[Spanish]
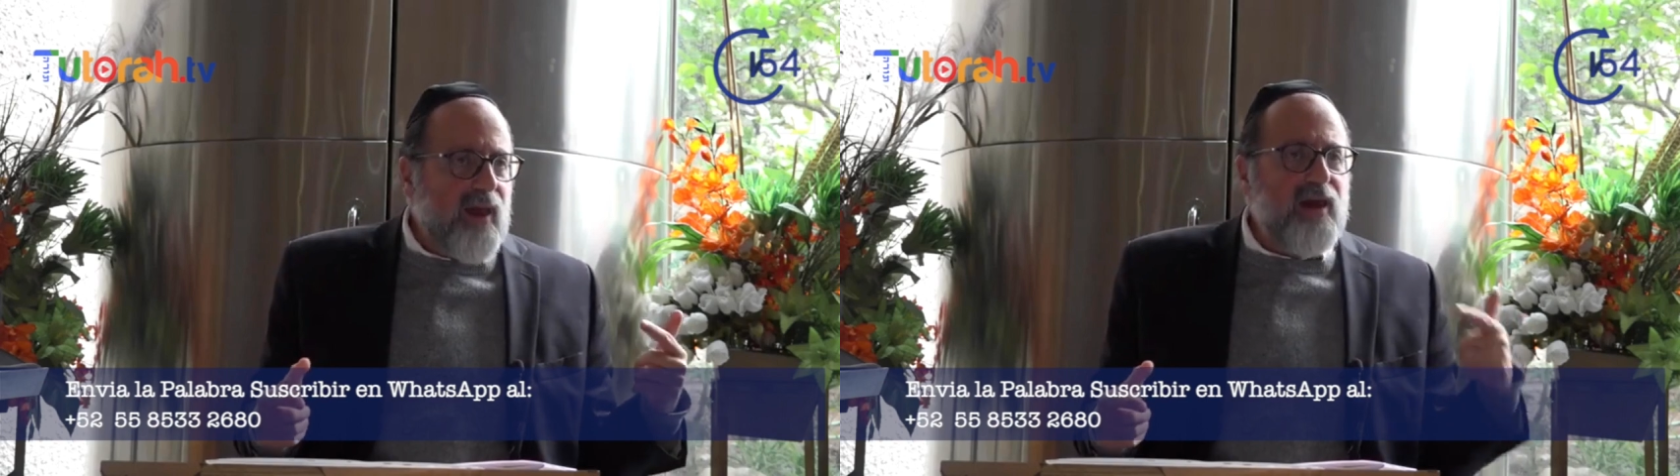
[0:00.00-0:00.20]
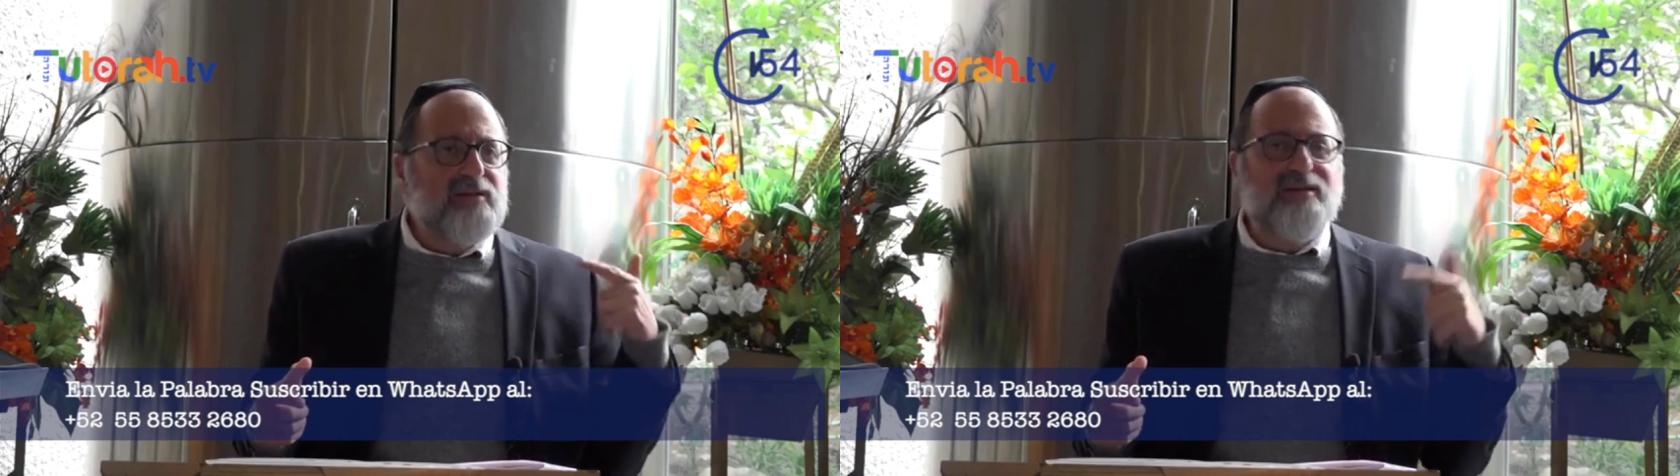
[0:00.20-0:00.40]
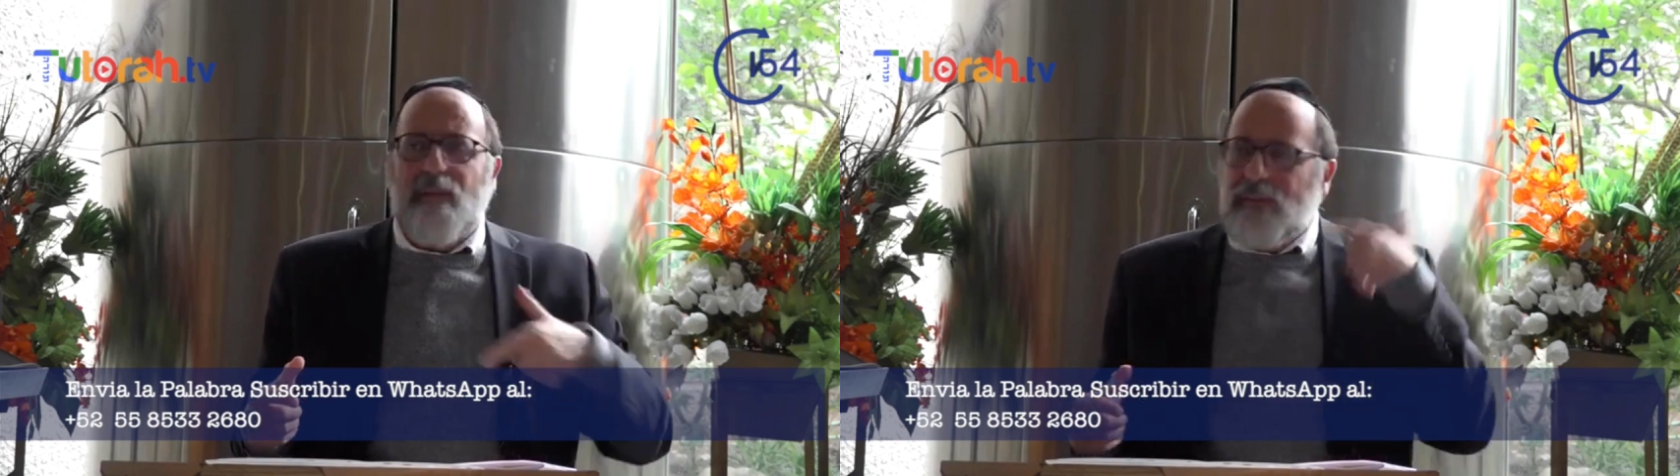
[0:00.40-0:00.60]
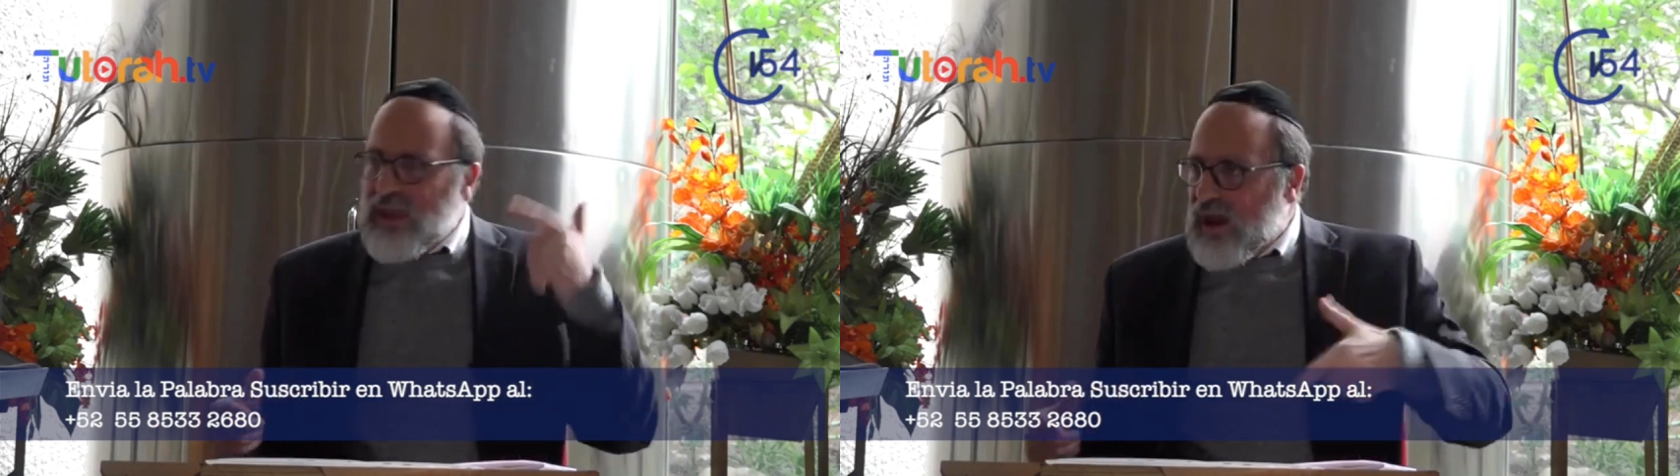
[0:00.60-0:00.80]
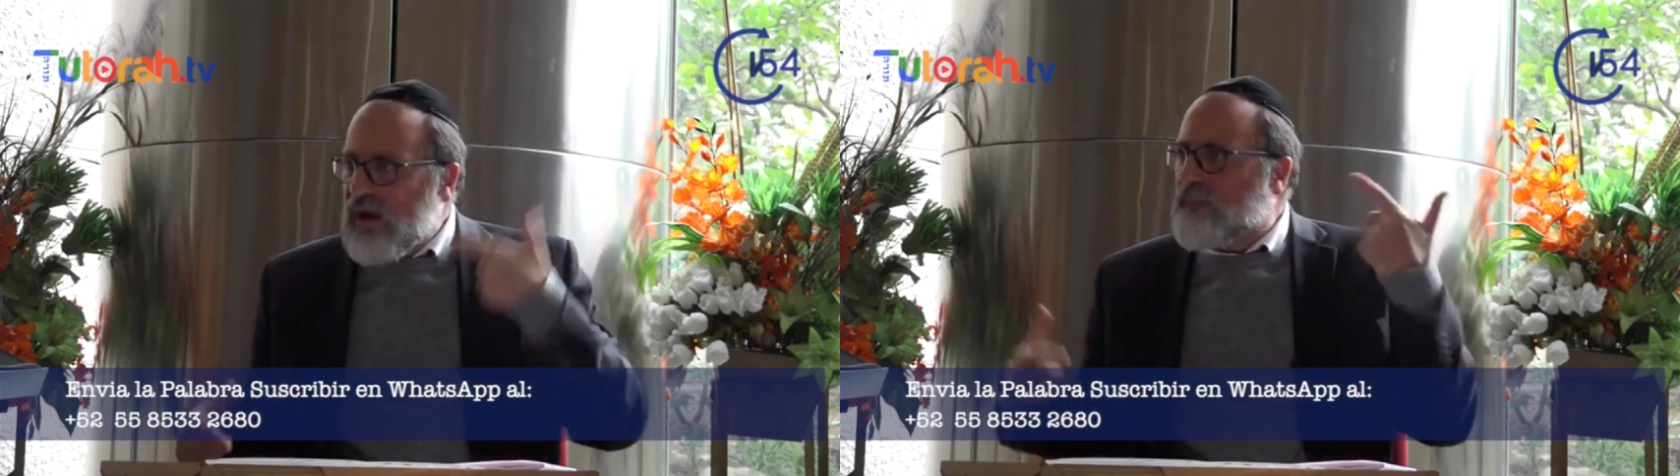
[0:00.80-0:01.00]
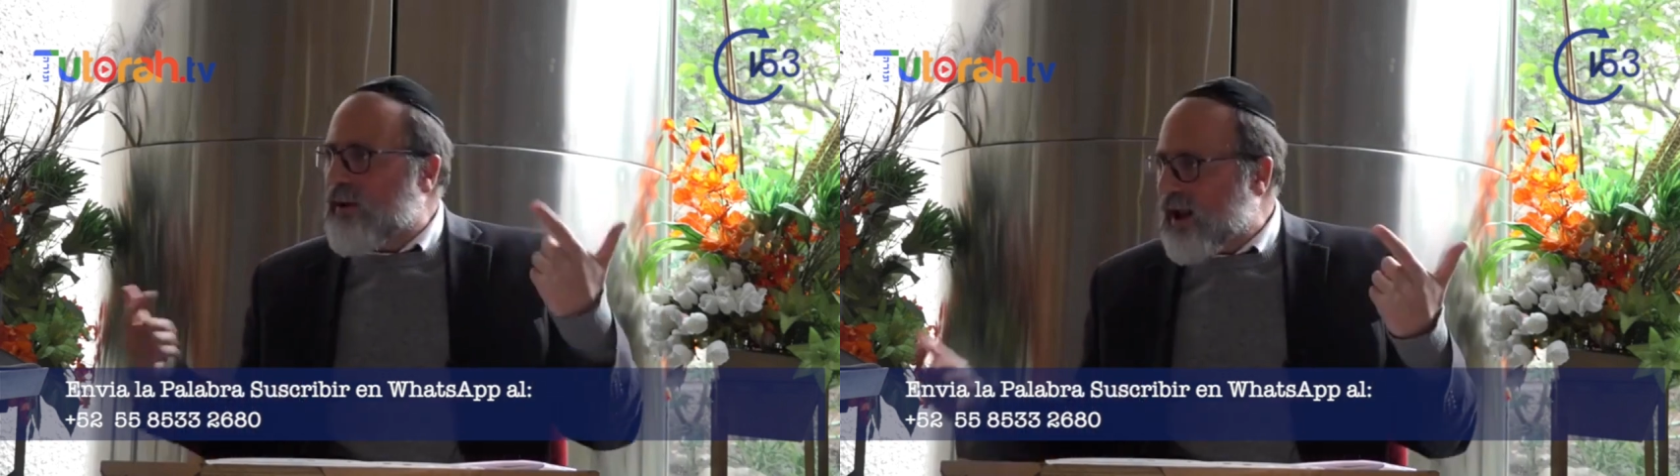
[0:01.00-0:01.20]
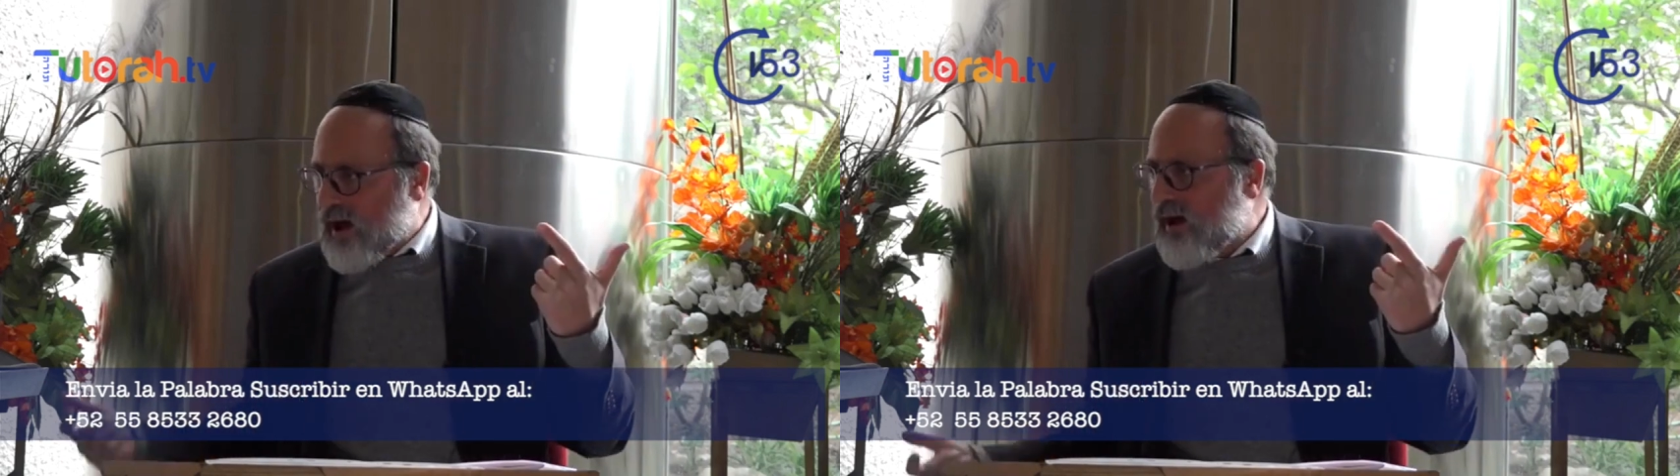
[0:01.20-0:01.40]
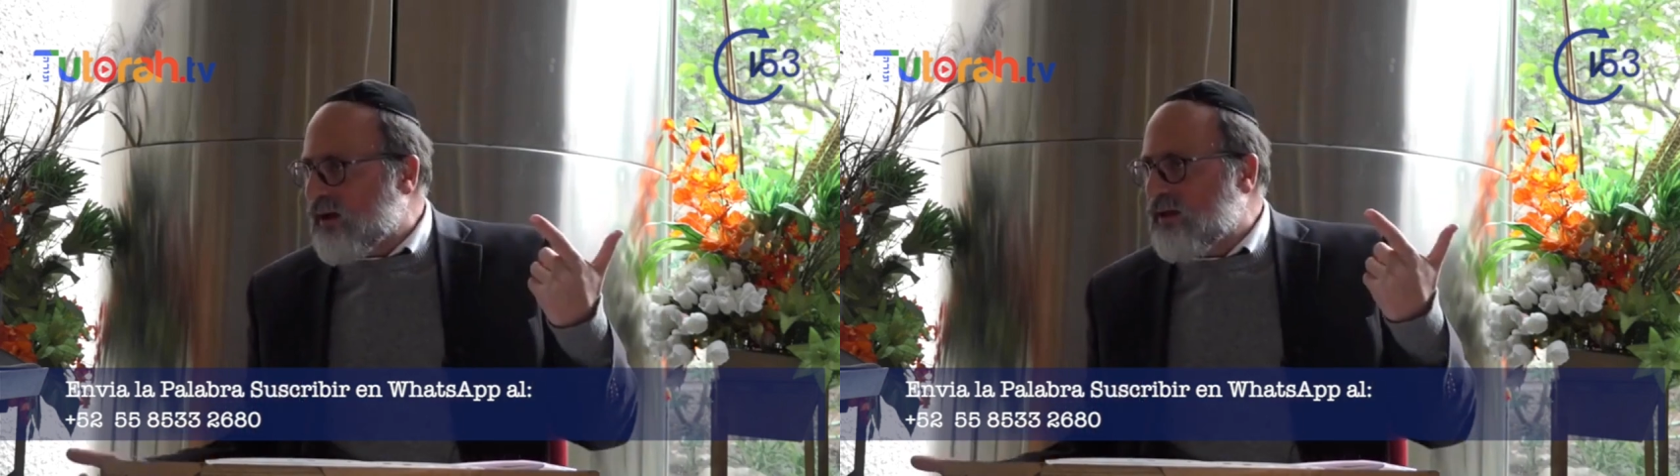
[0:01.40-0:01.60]
es también
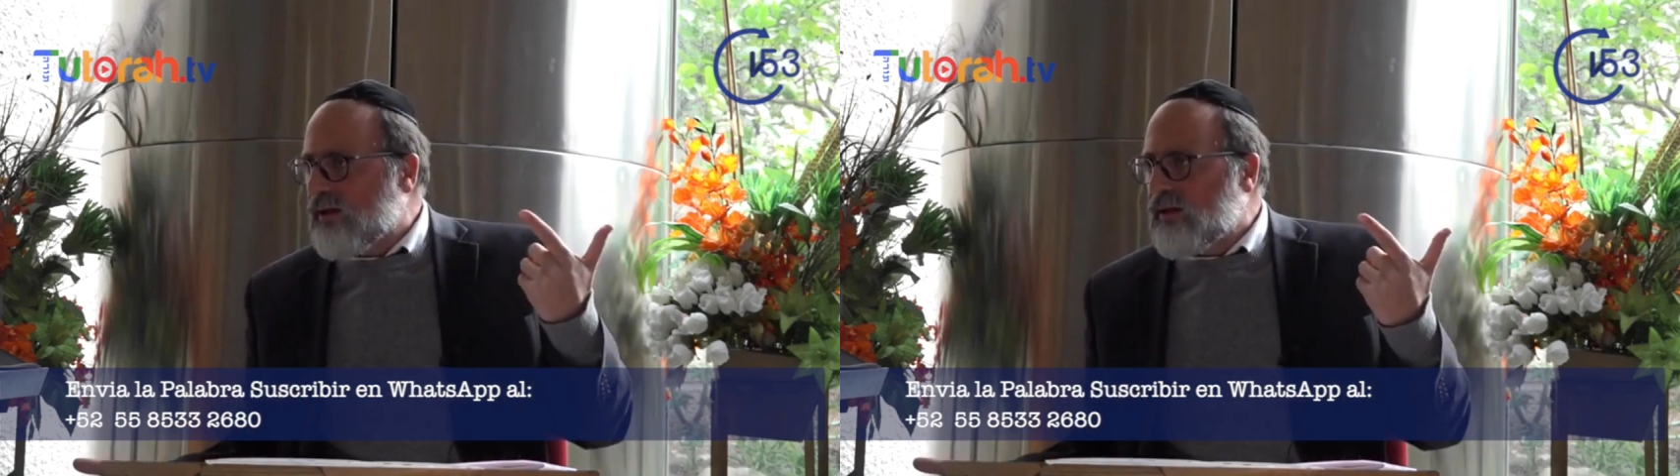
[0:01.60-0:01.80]
para